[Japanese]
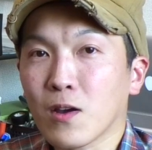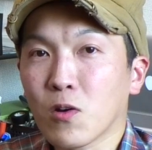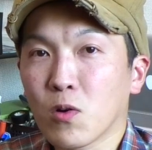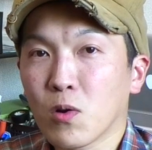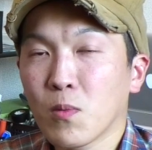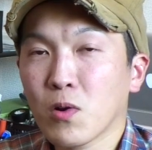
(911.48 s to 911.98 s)

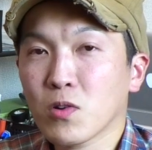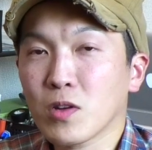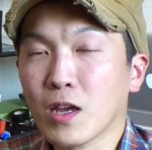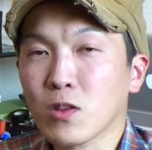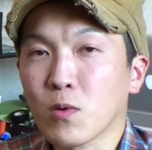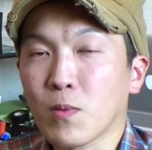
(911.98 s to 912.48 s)
今後も
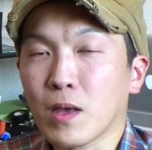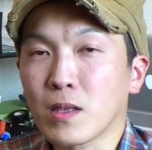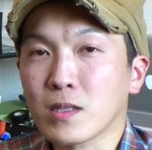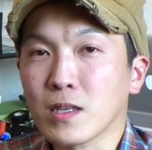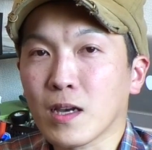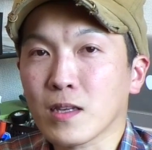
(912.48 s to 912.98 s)

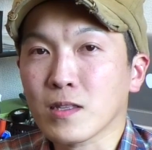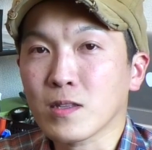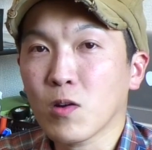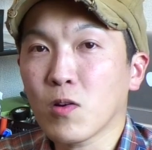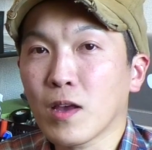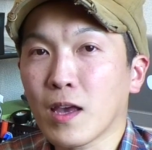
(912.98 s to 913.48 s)
クリアドベンチャース
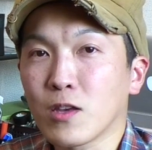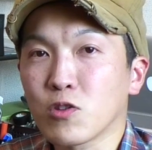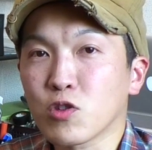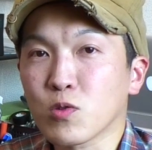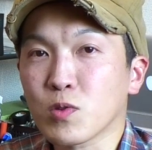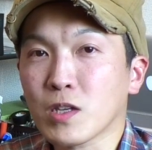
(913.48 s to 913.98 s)
の、
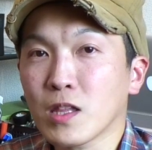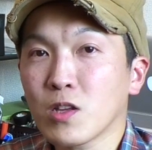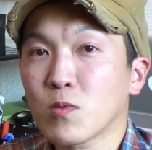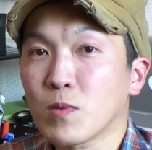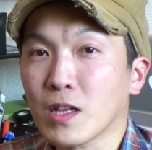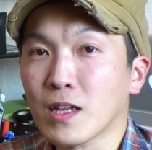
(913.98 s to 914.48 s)
YouTube
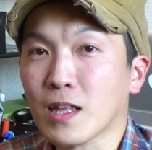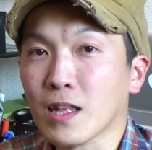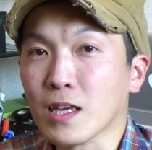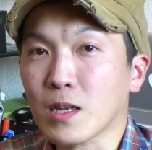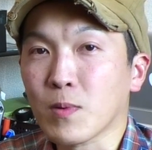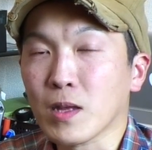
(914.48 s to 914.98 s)
チャンネルを見ていた
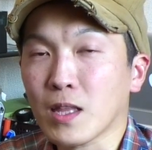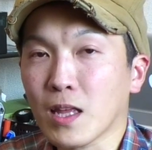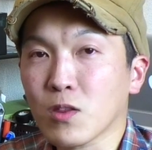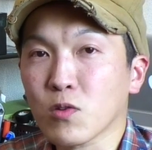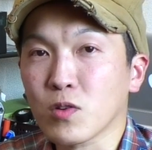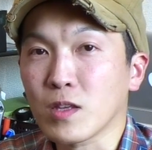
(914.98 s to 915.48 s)
だければな
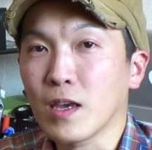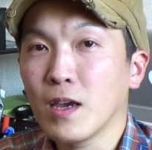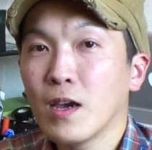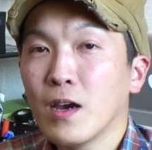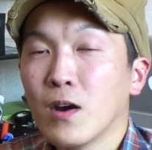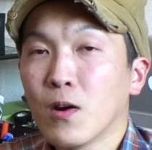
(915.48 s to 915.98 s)
というふうに
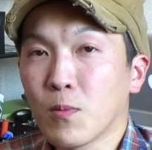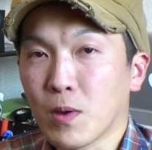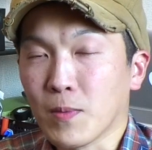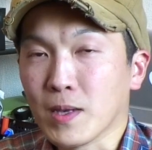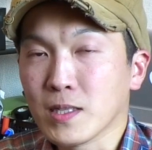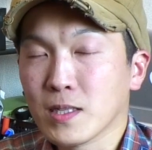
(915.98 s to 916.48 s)
思
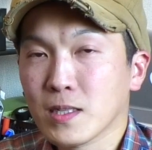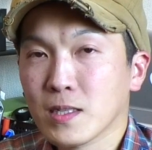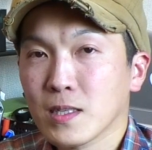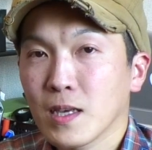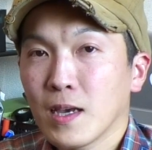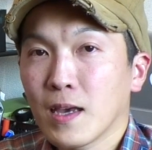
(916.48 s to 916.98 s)
いま
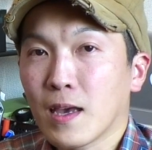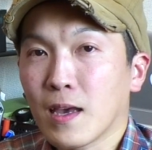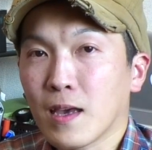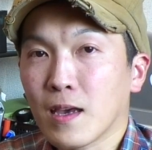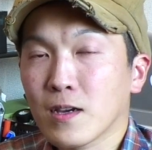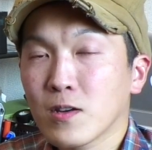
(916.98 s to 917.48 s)
す。ク
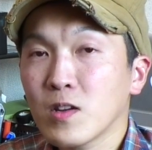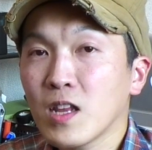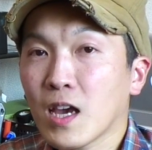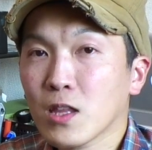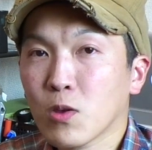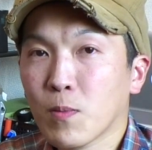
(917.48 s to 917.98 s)

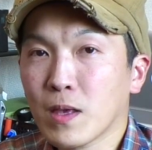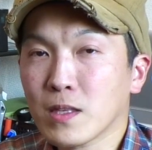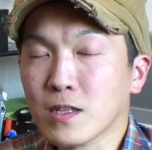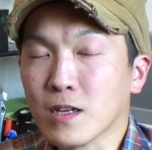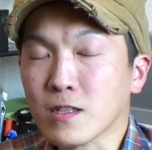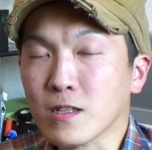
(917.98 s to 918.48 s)

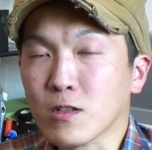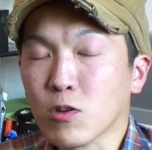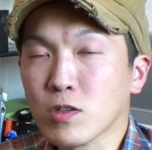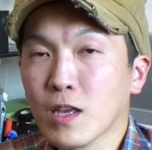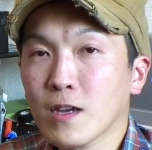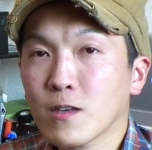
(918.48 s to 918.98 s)
リアアドベンチャース
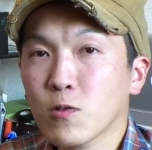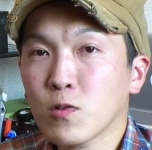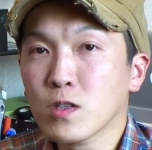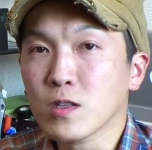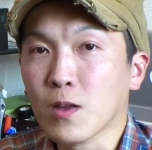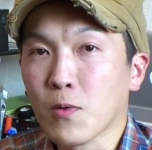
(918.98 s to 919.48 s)
登山教
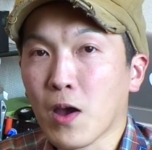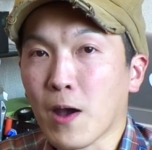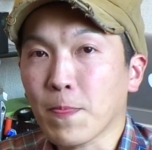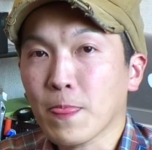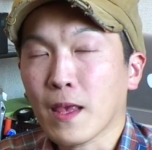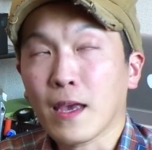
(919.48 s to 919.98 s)
室で
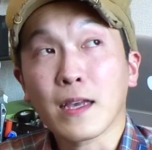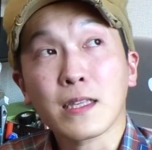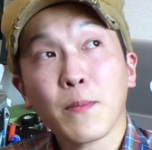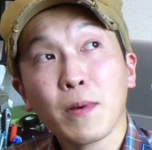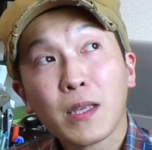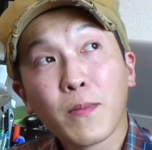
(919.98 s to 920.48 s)
は、
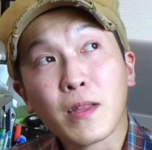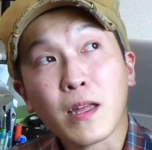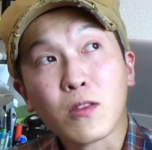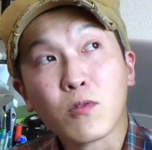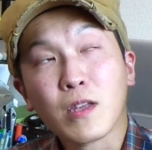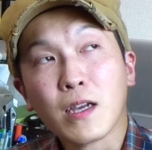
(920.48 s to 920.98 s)
様々
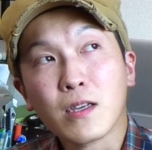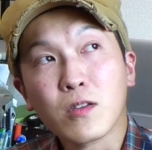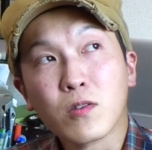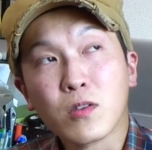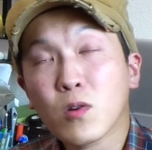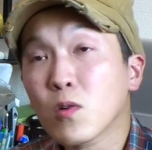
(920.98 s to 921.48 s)
な登山技
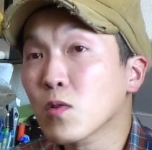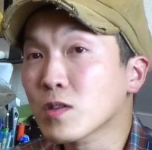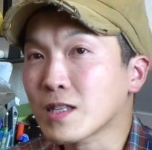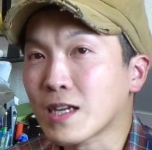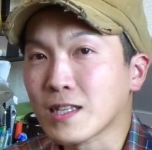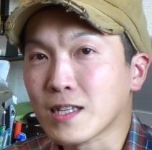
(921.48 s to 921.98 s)
術をお
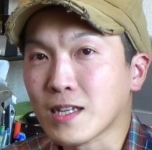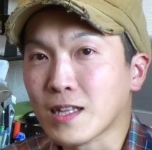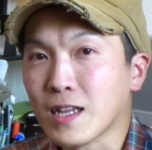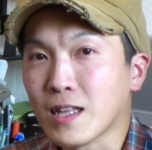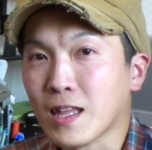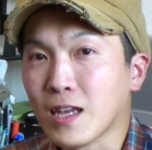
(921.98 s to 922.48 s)
伝えさせ
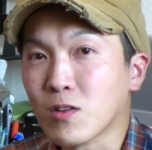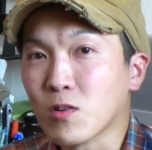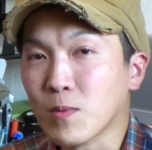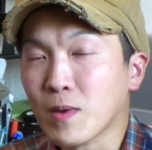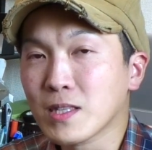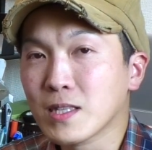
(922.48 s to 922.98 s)
ていただいて
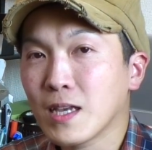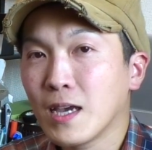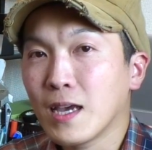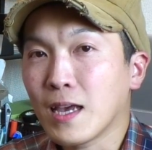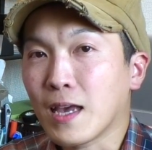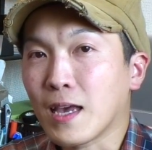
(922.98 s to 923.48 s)
おります。
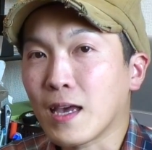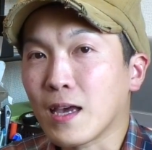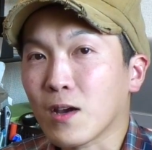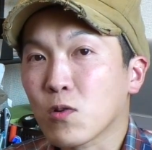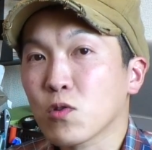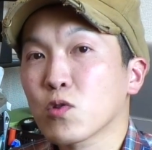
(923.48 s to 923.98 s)

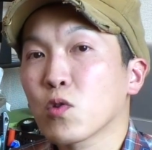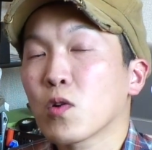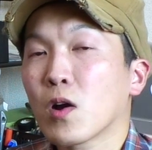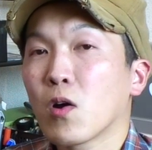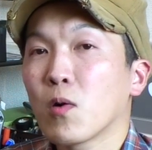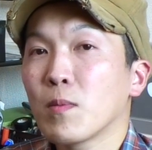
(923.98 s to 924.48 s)
この
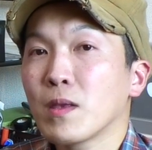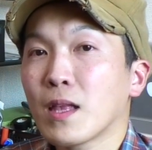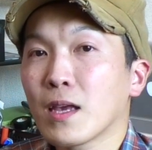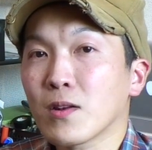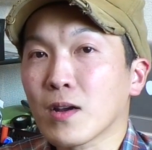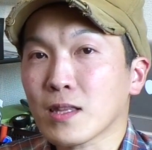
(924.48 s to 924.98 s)
動画を見
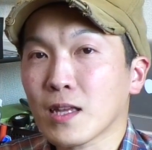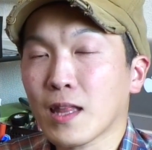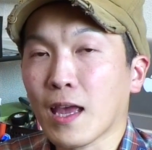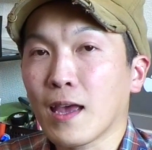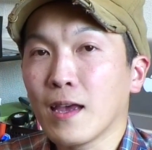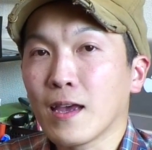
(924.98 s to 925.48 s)
ている方
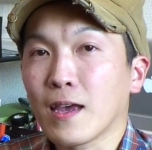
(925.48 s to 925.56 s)
で、